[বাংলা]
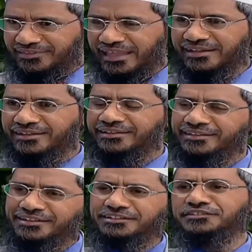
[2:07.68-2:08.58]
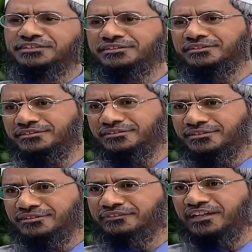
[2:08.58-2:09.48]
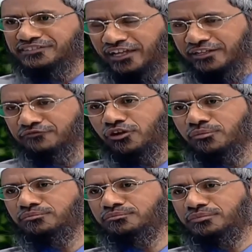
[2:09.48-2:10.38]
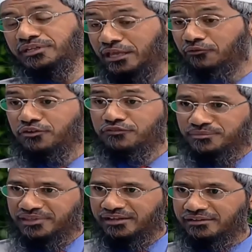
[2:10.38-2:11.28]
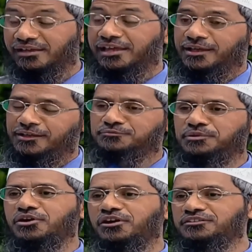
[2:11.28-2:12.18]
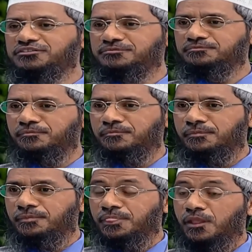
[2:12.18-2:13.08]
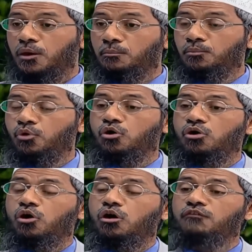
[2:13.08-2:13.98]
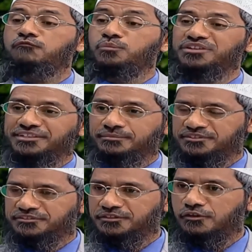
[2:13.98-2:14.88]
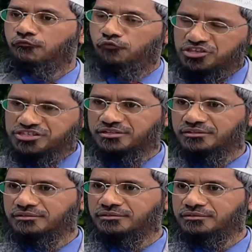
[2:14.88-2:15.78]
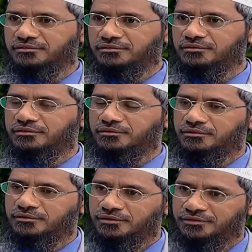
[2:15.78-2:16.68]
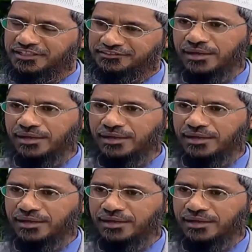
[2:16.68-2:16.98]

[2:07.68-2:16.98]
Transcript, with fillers: একটা উদাহরণ দিচ্ছি আমি ধরেন একটা সিংহ অথবা বাঘ মুক্ত থাকলে সম্ভাবনা বেশি আপনাকে মেরে ফেলবে বিপদে পড়তে পারেন